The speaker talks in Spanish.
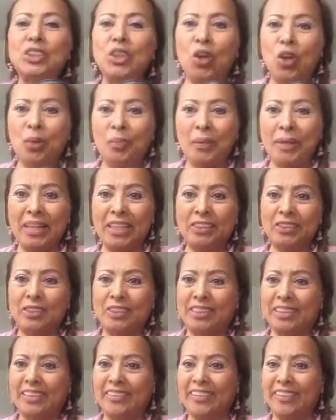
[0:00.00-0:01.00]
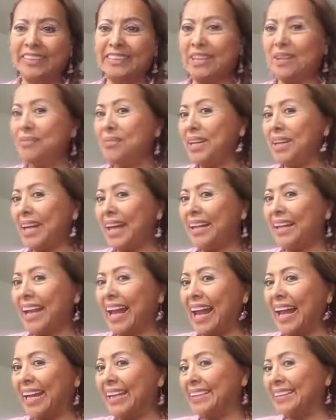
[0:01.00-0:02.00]
no olviden suscribirse a mi
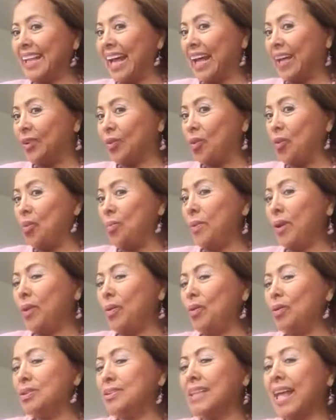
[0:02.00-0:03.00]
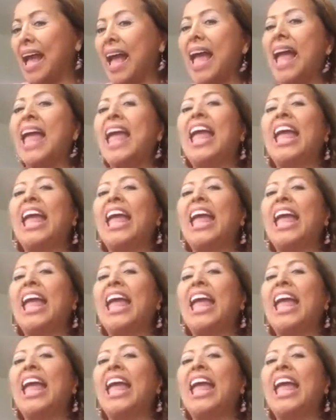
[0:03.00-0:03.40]
canal, dar un me gusta